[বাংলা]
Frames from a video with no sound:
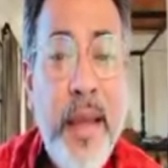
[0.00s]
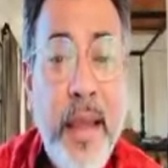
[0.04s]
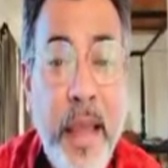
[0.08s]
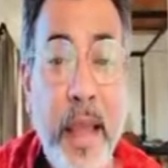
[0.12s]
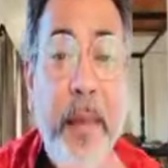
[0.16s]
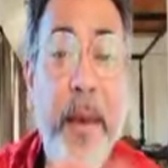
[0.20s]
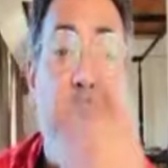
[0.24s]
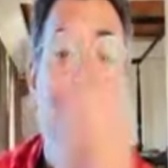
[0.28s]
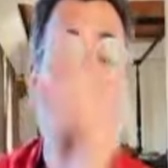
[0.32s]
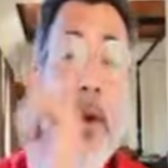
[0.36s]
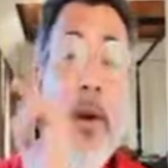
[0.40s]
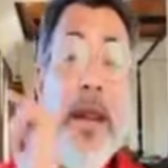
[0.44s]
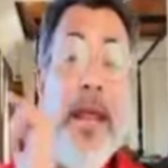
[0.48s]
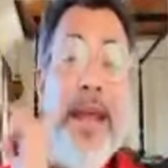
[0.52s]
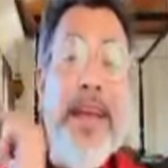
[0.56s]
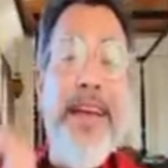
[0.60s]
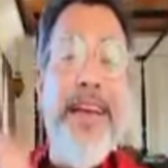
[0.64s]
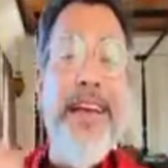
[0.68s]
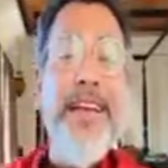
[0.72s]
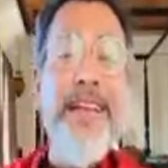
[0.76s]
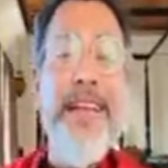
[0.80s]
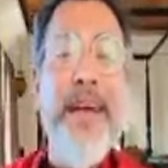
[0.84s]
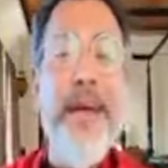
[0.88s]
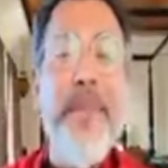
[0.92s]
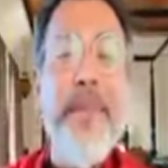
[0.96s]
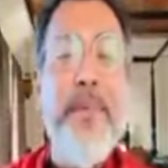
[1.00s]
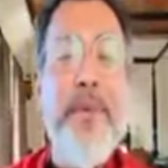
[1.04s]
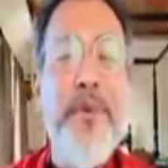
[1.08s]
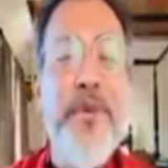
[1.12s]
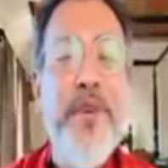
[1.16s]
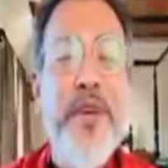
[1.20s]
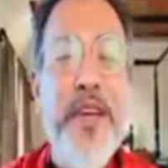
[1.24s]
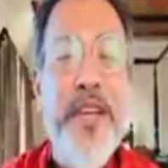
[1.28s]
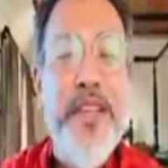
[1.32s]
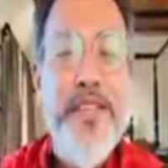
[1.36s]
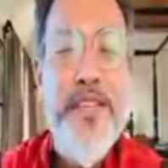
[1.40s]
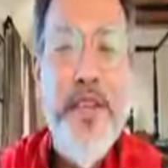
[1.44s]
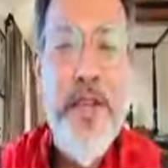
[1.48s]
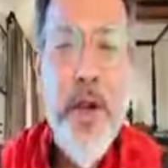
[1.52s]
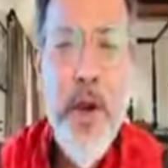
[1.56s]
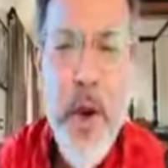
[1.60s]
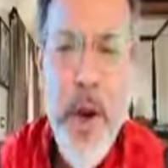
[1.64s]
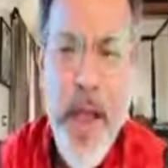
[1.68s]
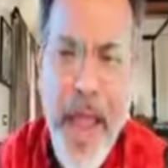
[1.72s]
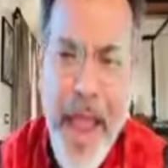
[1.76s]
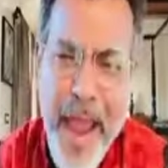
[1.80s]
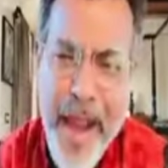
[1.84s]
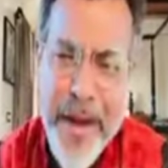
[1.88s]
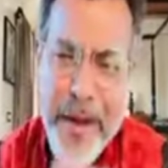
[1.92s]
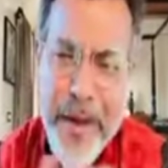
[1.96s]
এবার অনেক নেতার পুজোই ছিল
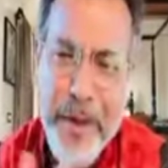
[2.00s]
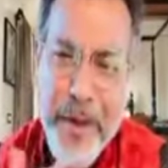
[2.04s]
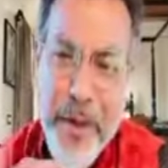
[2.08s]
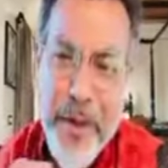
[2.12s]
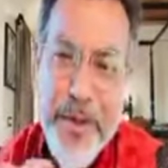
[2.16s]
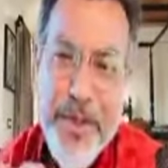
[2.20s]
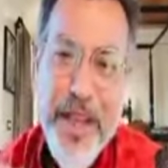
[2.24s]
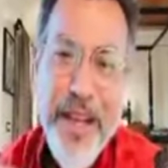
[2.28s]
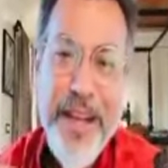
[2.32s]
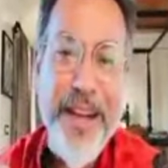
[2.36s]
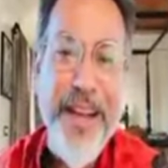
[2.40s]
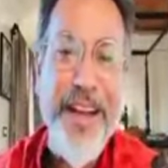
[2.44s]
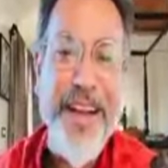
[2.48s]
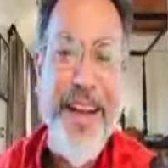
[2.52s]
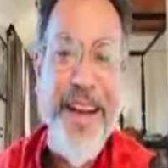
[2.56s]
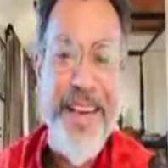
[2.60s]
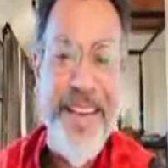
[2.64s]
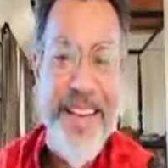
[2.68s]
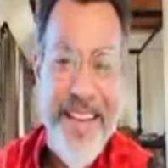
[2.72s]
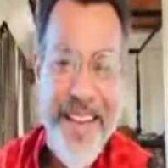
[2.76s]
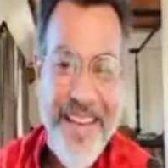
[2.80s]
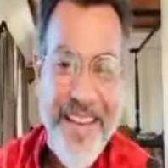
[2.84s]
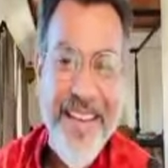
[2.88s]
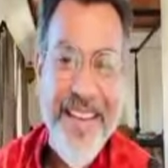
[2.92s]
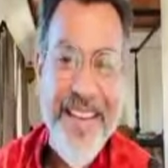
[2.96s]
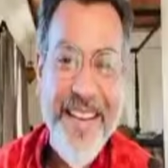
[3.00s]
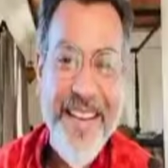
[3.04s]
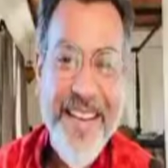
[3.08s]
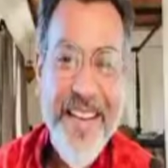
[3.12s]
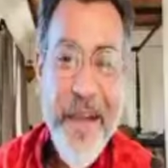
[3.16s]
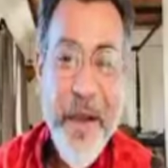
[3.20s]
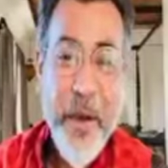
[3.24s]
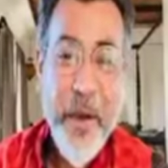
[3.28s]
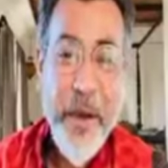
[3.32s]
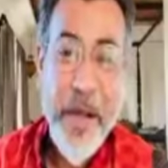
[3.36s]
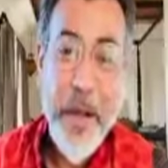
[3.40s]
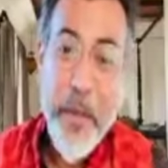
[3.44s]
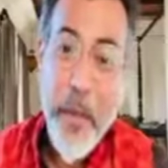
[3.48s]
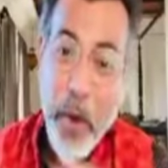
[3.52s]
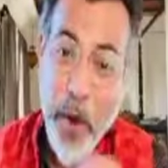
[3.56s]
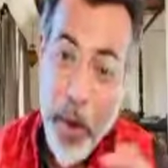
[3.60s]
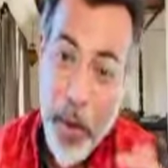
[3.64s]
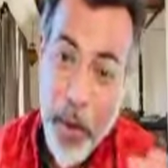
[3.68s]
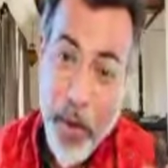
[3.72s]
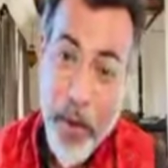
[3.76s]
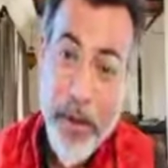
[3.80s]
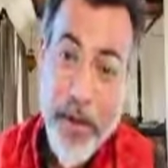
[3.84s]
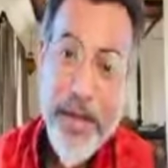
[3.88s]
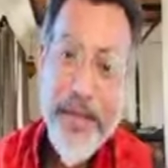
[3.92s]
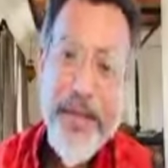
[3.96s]
একটু ছানা কাটা অনেক বড়
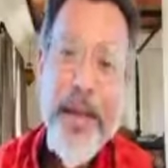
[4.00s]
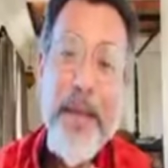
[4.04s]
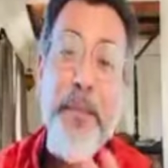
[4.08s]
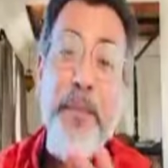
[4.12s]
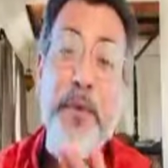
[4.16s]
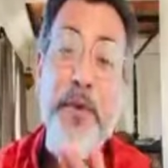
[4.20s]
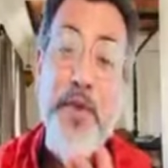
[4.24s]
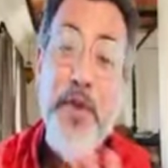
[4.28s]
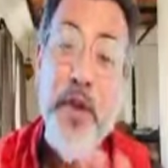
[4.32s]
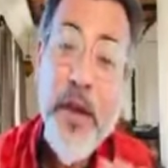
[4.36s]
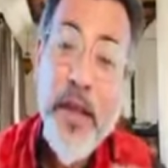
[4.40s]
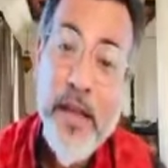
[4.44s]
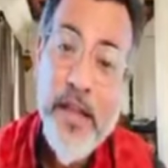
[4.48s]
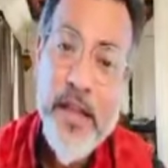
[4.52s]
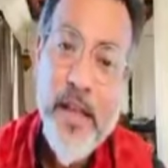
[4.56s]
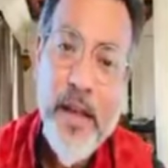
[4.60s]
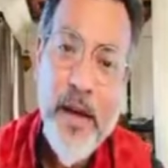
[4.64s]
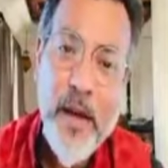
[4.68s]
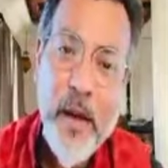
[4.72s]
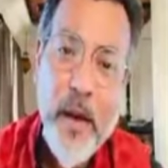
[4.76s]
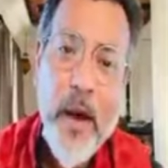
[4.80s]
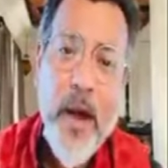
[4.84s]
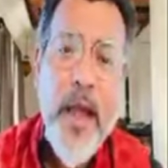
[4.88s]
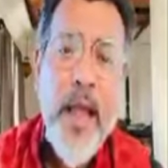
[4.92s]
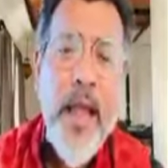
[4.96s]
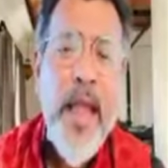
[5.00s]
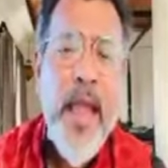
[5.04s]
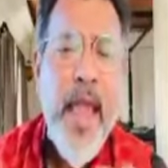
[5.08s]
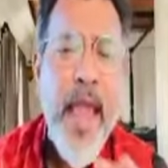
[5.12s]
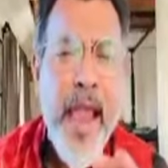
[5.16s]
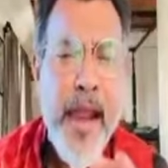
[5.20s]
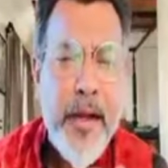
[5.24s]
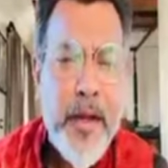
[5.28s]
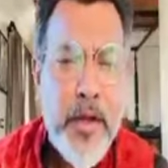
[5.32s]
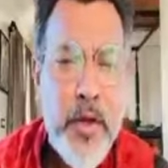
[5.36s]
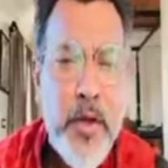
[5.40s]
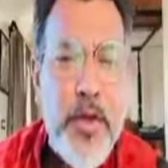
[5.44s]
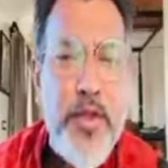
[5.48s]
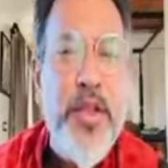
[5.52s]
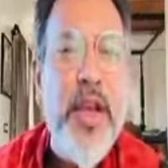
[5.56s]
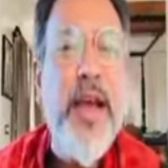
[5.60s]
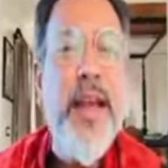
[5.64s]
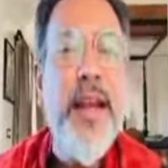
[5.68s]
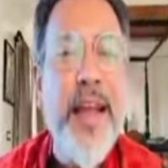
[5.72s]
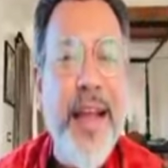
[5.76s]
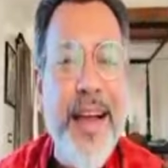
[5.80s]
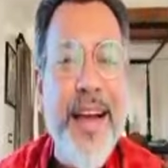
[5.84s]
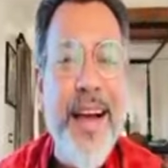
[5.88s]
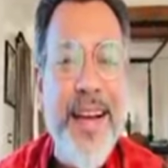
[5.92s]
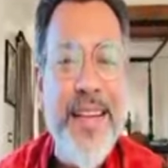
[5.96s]
বড় নেতার পুজোই ছিল একটু
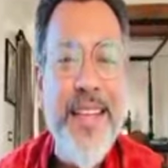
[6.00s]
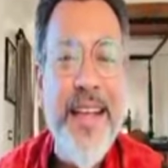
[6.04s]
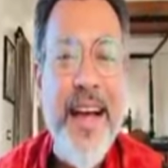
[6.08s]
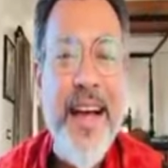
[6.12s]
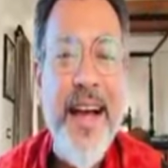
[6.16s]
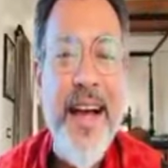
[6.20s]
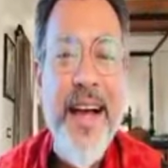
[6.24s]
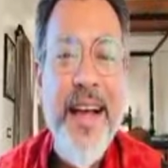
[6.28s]
ছানা কাটা